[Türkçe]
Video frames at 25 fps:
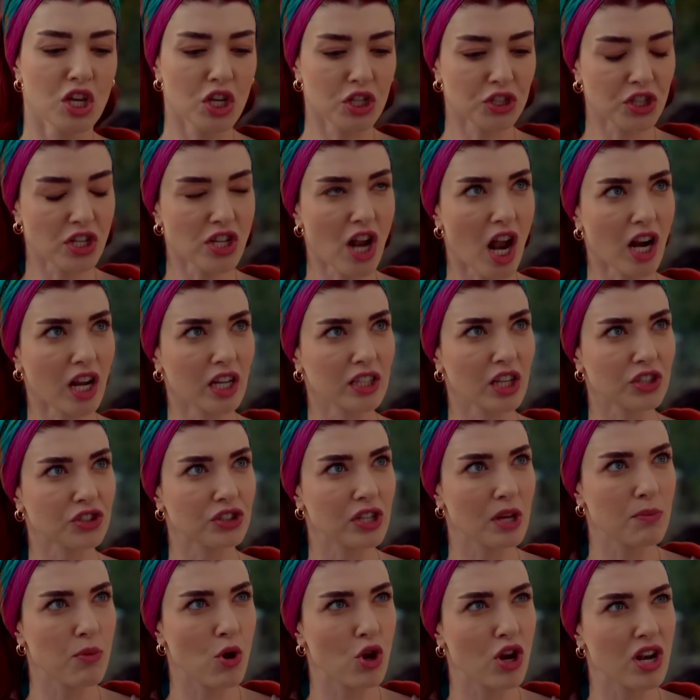İnsan
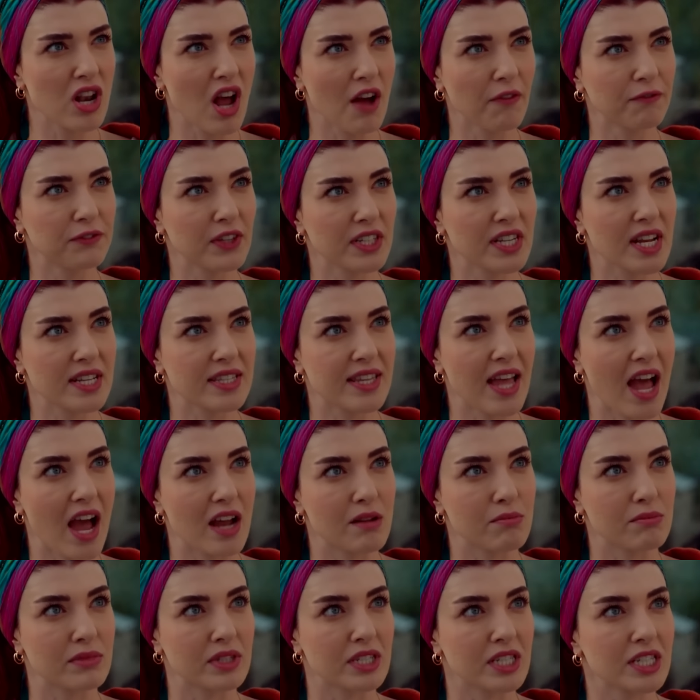arkadaşına böyle laflar
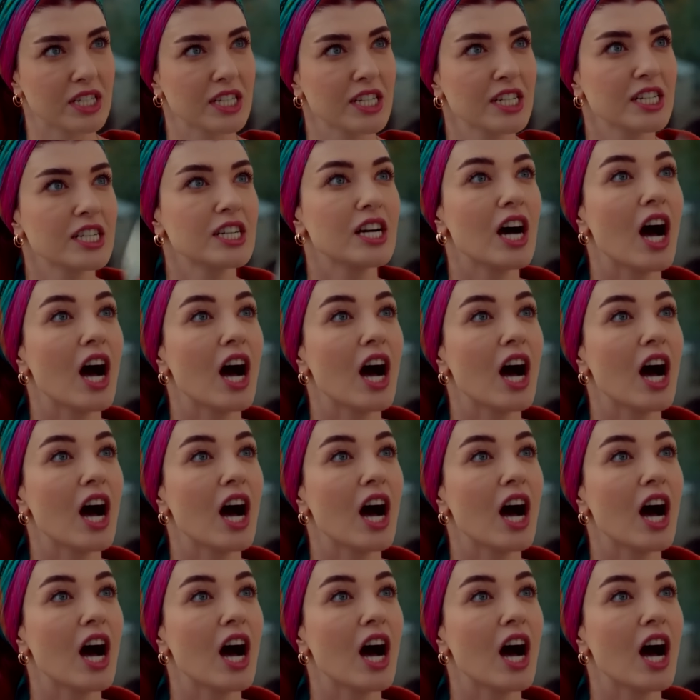eder mi?